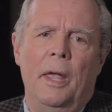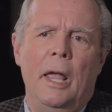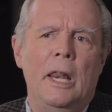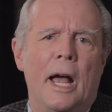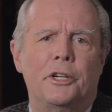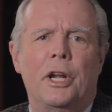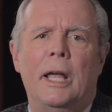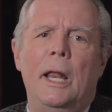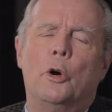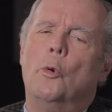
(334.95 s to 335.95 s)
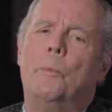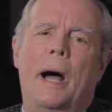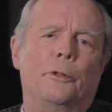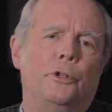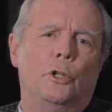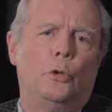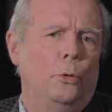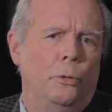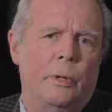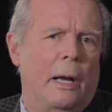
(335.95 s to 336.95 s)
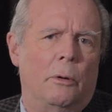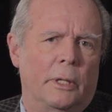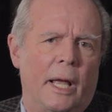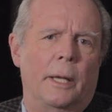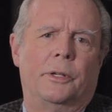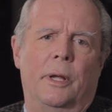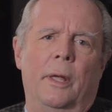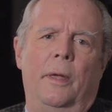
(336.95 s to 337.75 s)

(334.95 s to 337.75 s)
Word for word: Ele acha que ele é culpado de tudo que acontece.